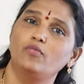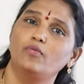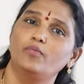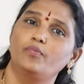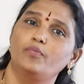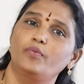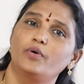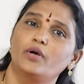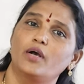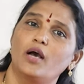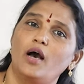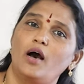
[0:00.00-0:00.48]

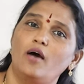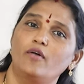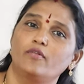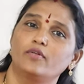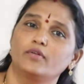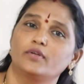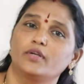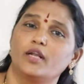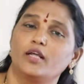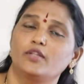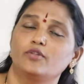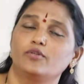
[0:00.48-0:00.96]
ఉబ్బుగా
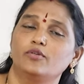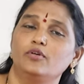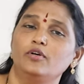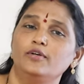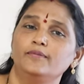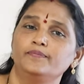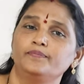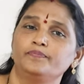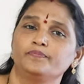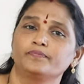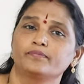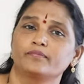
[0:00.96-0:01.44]
ఉన్నదో
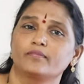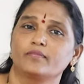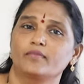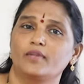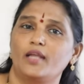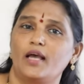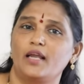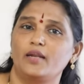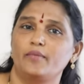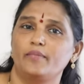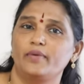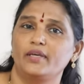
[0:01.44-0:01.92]

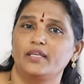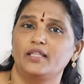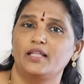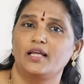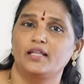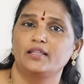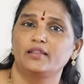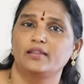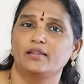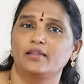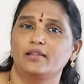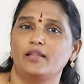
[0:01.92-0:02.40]
దాని మీద
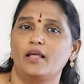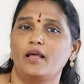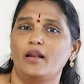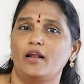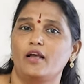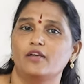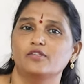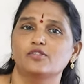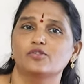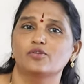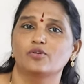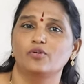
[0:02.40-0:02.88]
అంతా
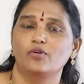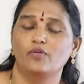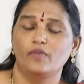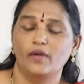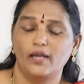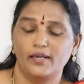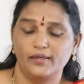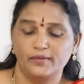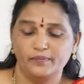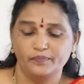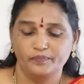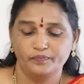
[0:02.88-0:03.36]

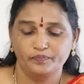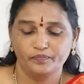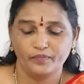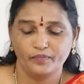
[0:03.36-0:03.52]
రాసుకోవాలి